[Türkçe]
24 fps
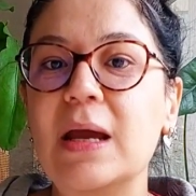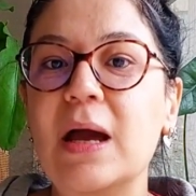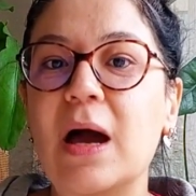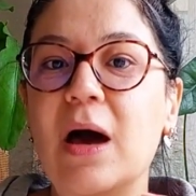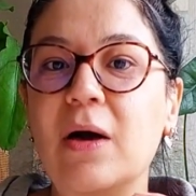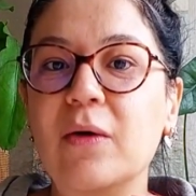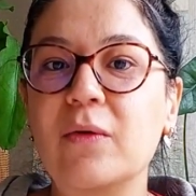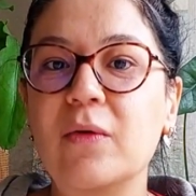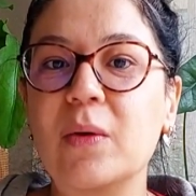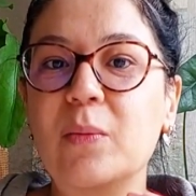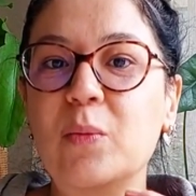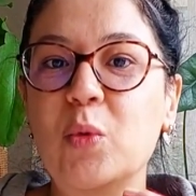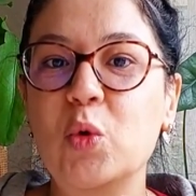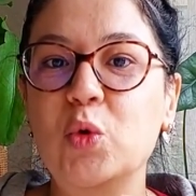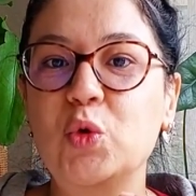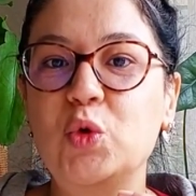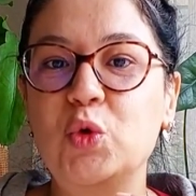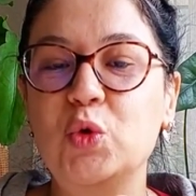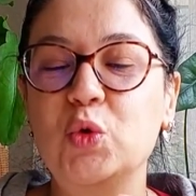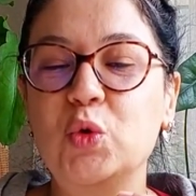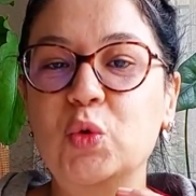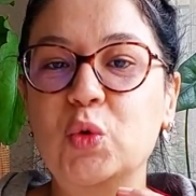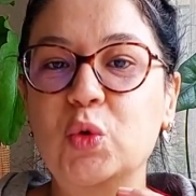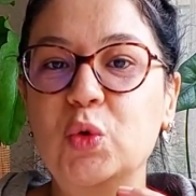hava
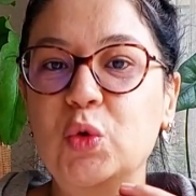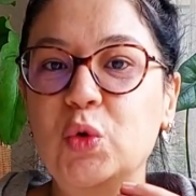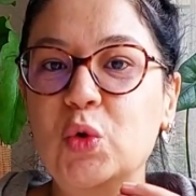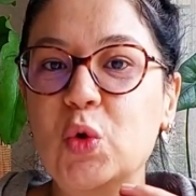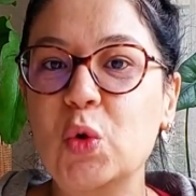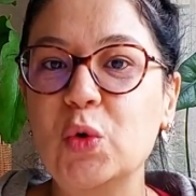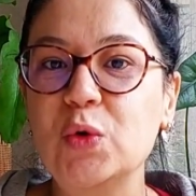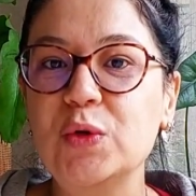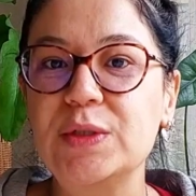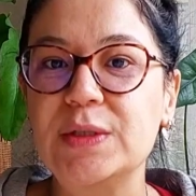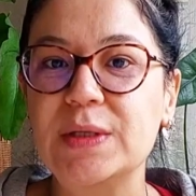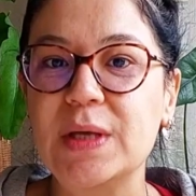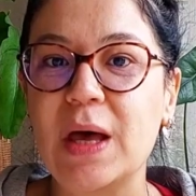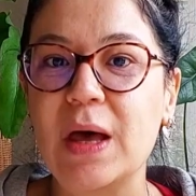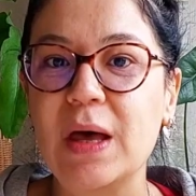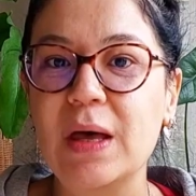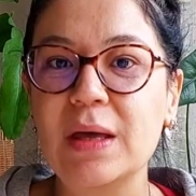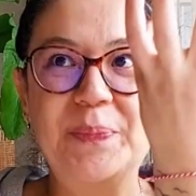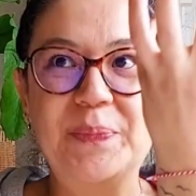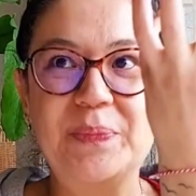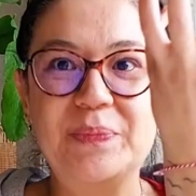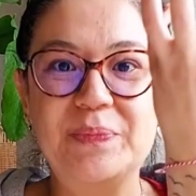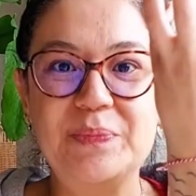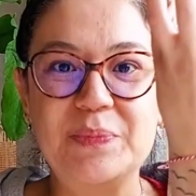boşluğu yoksa